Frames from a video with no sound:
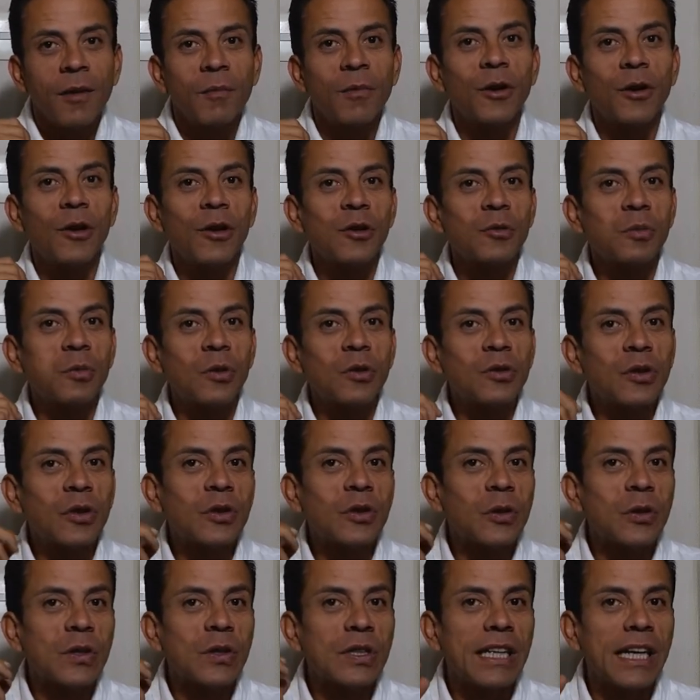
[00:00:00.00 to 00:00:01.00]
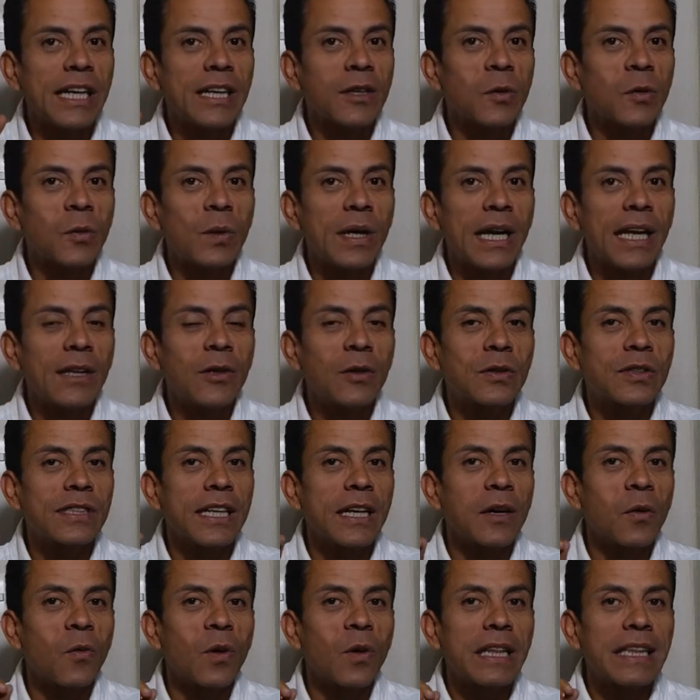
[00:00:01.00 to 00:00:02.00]
pero los puntos contracturados
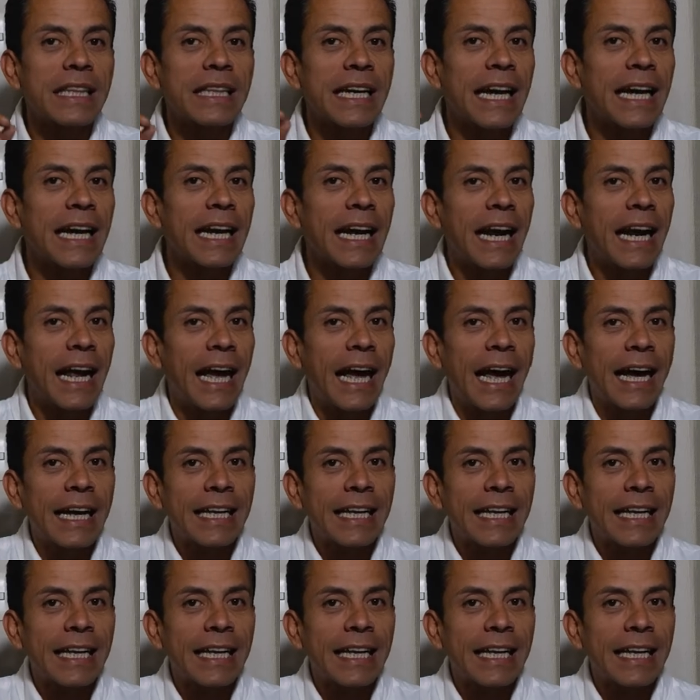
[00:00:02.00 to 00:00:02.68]
se encuentran